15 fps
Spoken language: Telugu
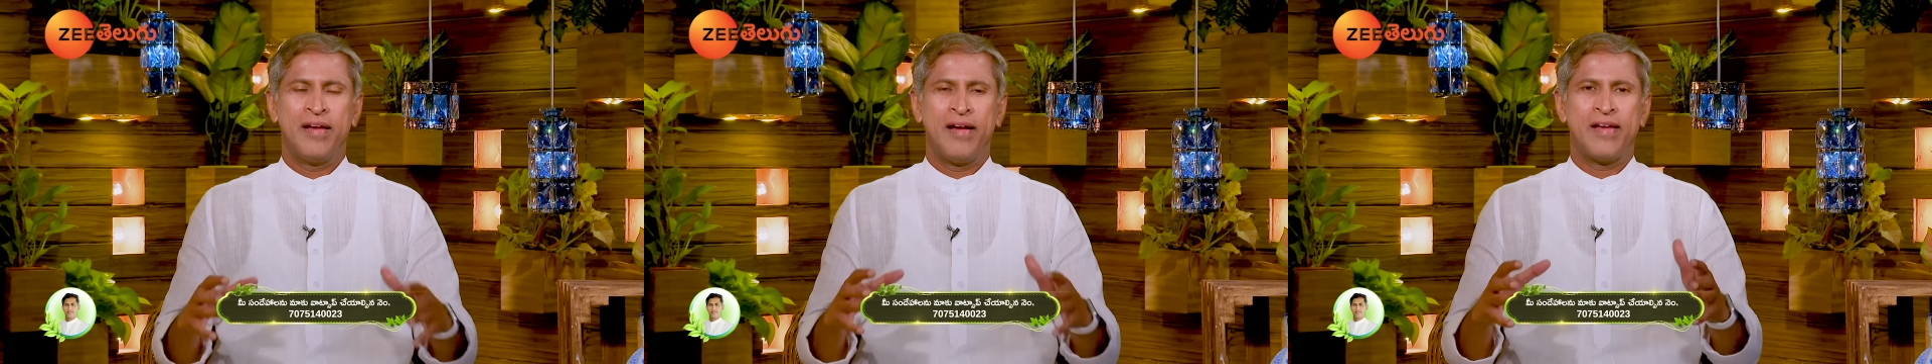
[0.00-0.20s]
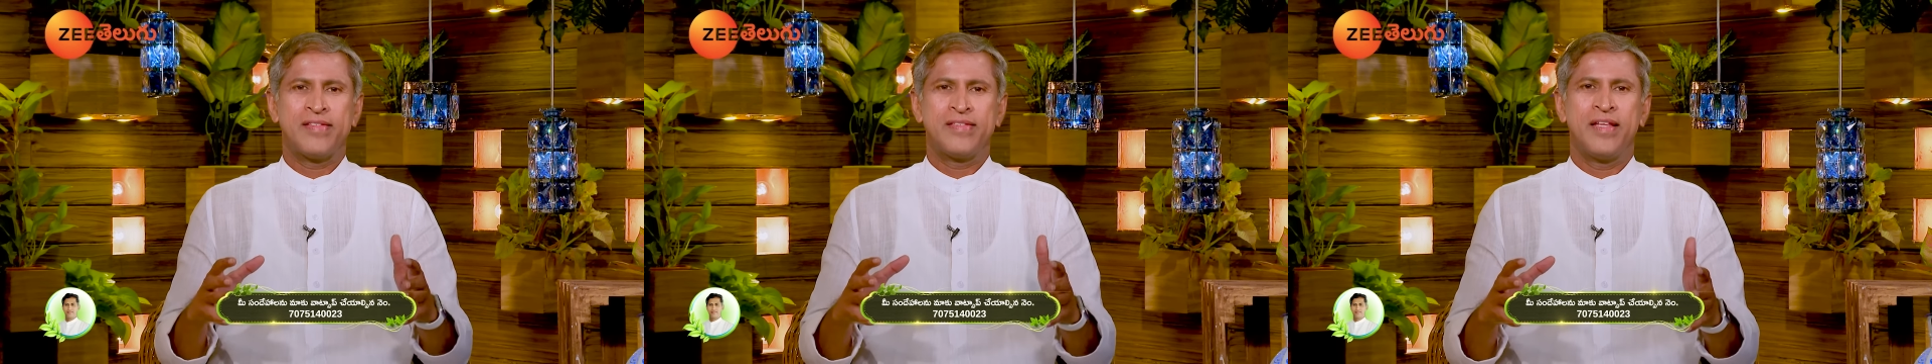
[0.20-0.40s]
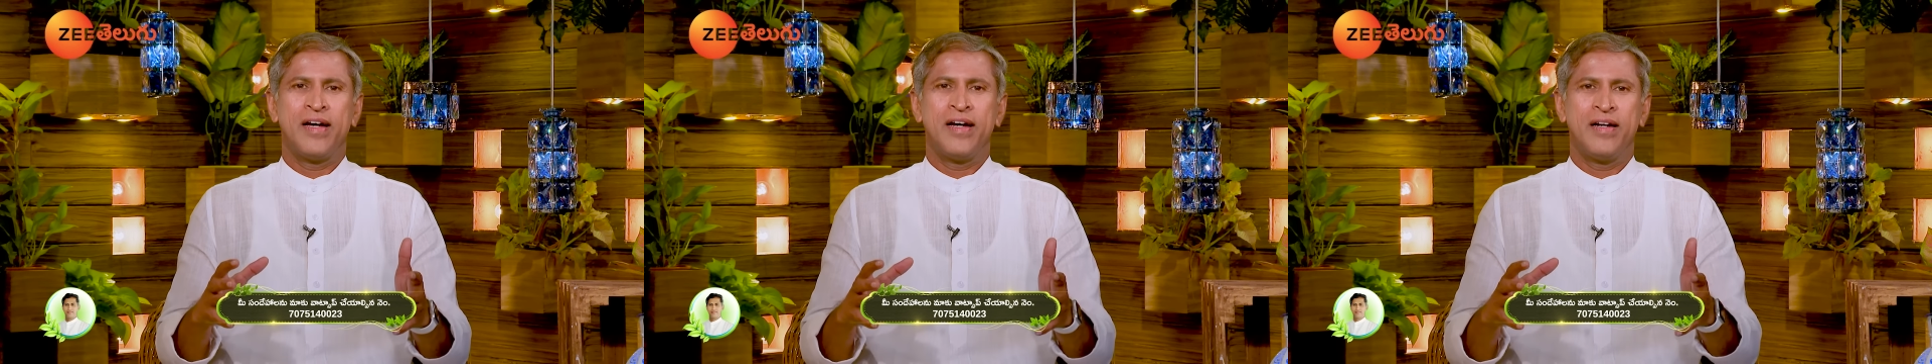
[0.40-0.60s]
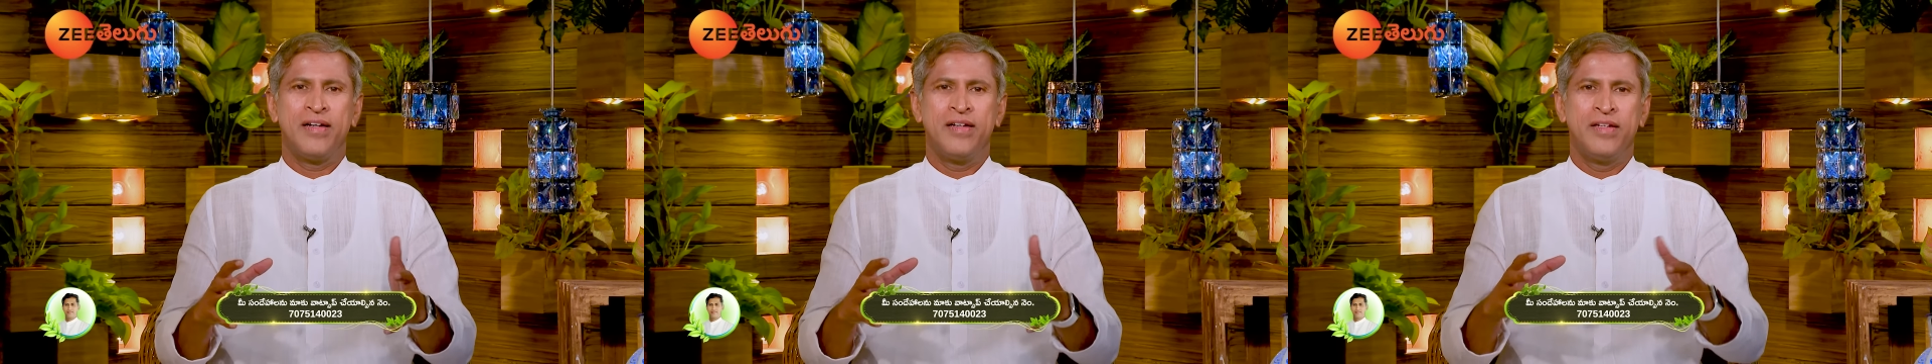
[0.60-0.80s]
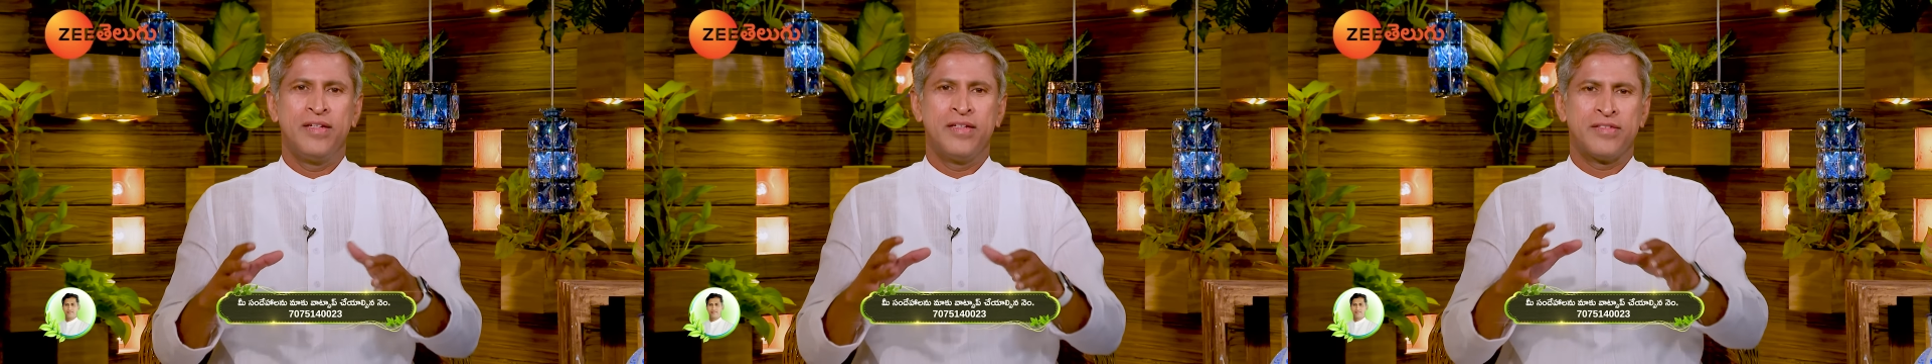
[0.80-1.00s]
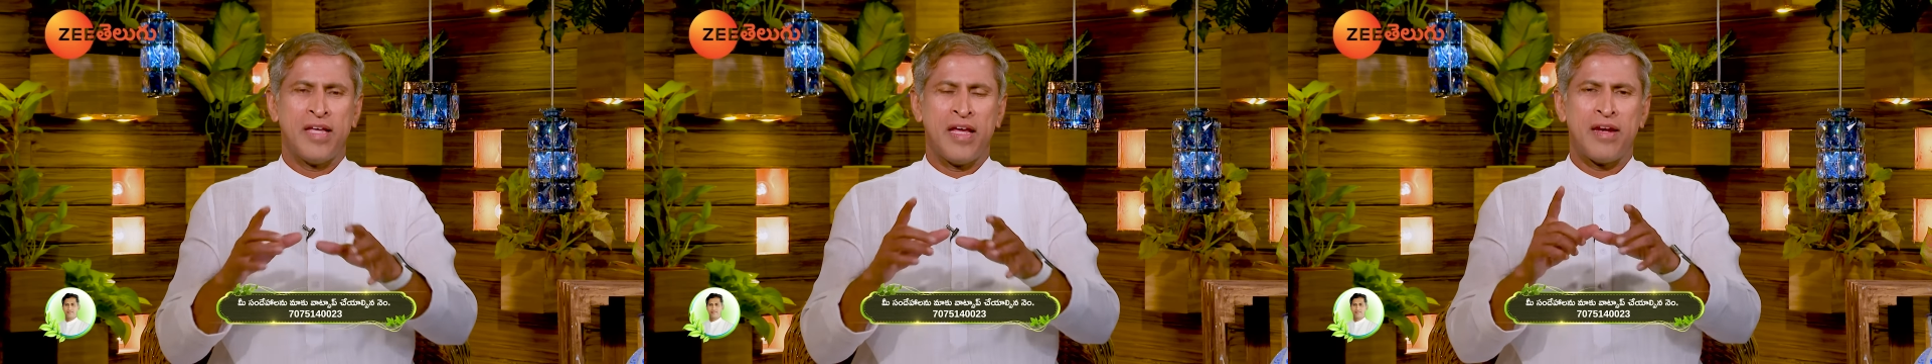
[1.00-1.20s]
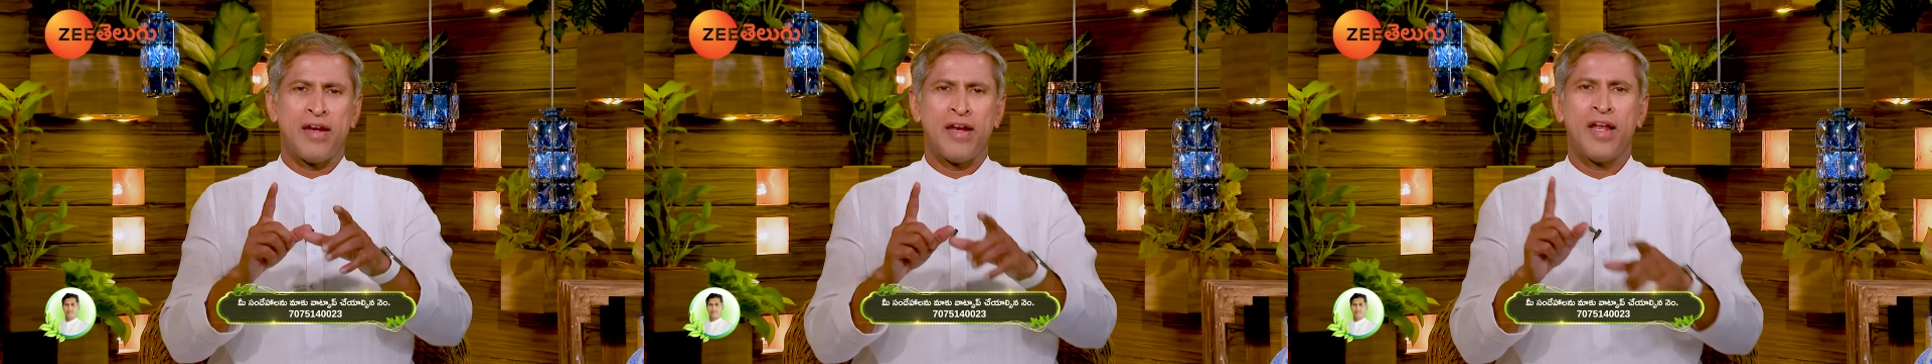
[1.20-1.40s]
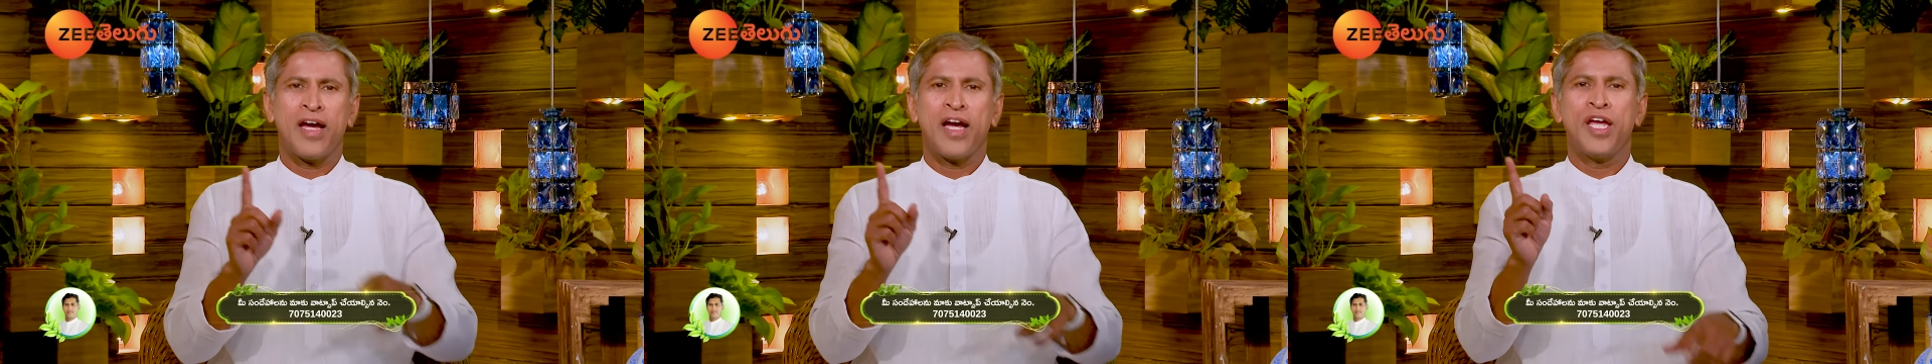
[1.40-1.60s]
కాస్త
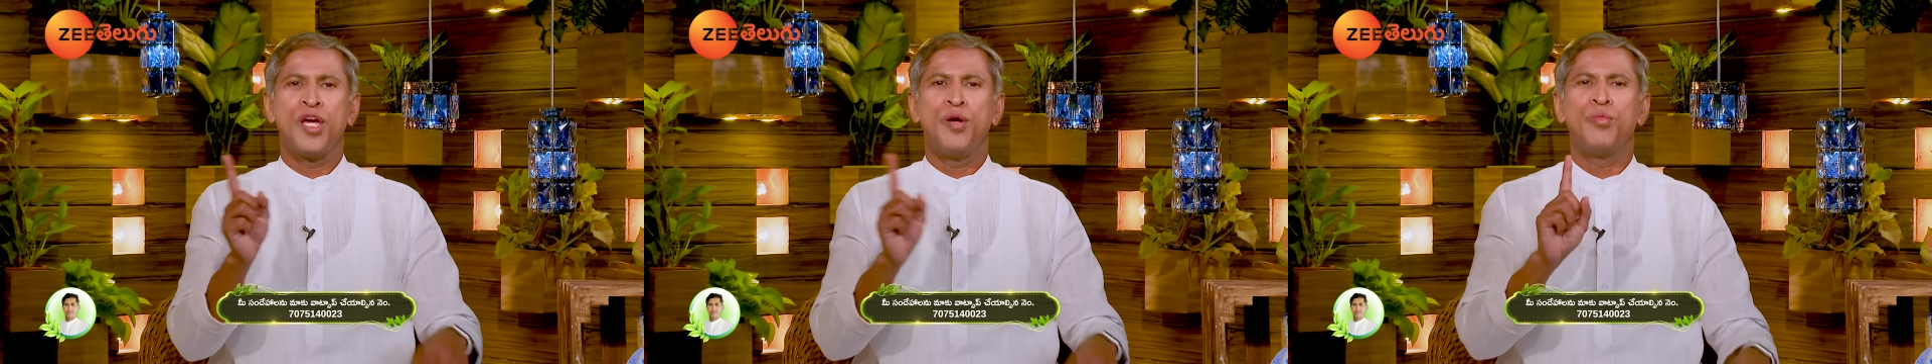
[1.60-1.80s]
సన్నగా